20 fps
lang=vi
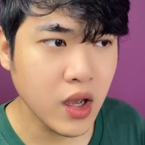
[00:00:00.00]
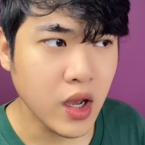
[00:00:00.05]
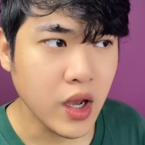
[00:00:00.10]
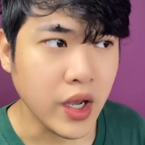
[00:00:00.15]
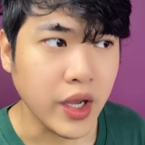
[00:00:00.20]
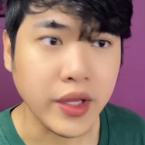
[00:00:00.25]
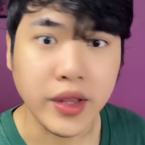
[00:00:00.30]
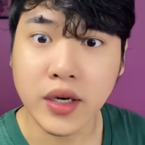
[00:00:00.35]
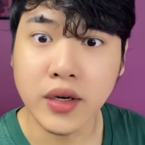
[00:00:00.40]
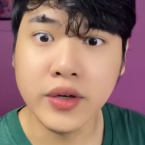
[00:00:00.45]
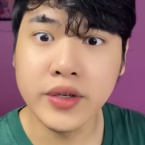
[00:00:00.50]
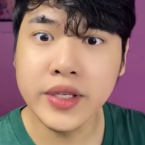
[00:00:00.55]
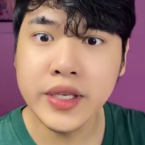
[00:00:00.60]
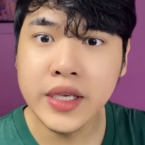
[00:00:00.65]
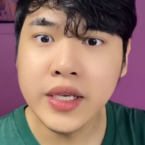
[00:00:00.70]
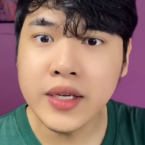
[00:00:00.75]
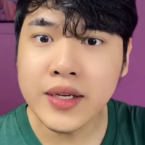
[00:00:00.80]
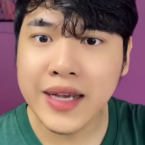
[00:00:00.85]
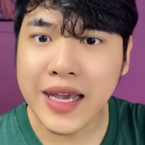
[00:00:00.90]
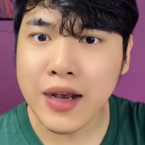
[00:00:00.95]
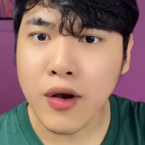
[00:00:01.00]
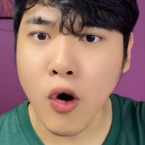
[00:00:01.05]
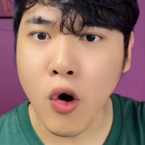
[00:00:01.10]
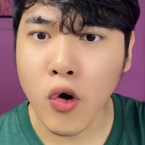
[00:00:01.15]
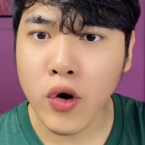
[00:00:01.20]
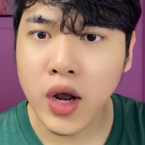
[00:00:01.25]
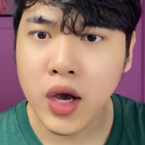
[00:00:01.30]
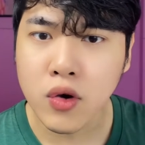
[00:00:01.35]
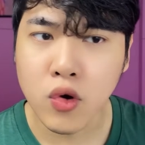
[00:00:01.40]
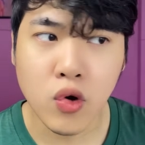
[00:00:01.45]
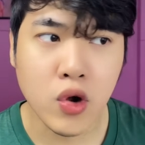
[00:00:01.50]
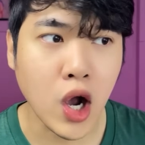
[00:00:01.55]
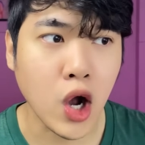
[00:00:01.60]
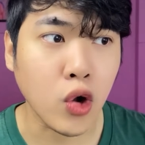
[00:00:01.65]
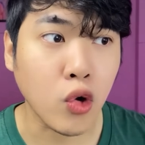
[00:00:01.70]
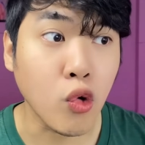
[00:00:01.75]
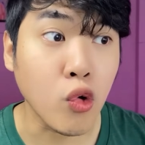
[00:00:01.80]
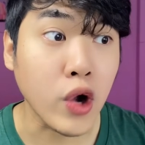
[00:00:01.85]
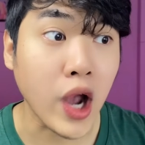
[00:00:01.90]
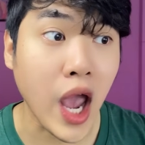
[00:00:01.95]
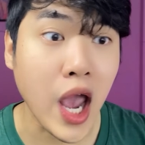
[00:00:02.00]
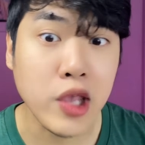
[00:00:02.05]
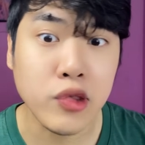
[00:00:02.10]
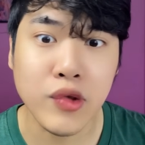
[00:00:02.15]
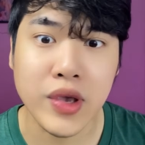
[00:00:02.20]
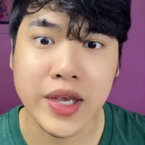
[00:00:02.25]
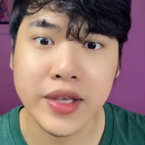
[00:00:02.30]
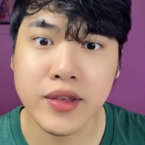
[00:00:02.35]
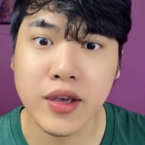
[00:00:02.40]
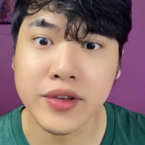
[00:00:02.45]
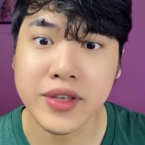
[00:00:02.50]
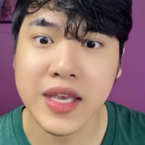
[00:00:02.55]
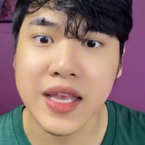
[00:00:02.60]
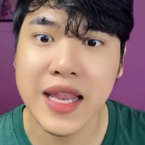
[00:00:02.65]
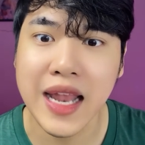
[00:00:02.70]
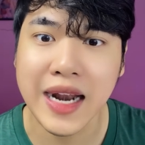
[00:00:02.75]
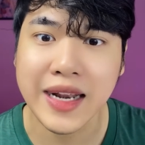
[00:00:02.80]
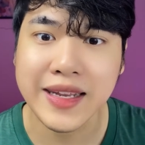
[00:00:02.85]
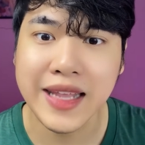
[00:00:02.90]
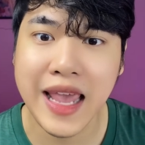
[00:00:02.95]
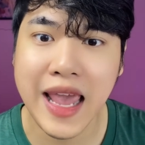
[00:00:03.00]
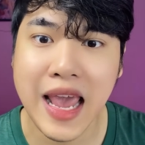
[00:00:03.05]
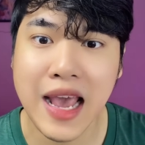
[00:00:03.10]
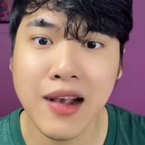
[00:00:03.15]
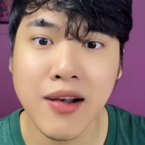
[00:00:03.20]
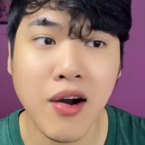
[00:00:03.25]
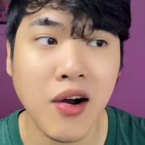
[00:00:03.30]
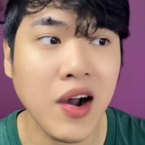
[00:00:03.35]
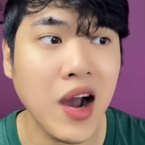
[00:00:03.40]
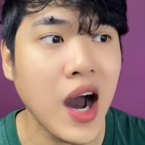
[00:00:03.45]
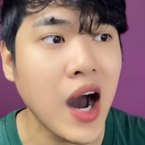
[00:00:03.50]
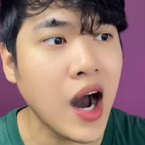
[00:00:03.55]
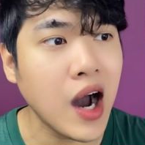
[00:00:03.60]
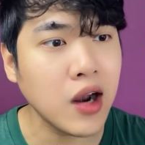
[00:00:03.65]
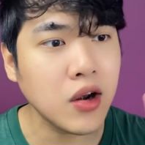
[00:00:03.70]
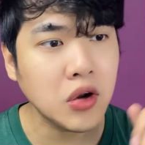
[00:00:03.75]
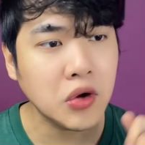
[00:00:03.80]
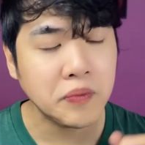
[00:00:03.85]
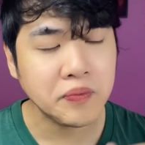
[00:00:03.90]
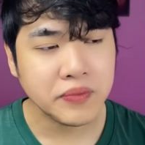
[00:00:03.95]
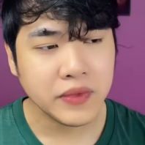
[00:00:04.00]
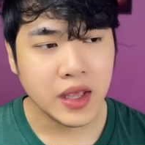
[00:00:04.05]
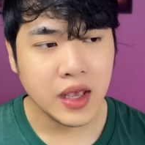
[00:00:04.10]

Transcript: Thì tự nhiên cái cô đó của ngọn cô kể chuyện cho chị Lành nghe ngon ơ luôn.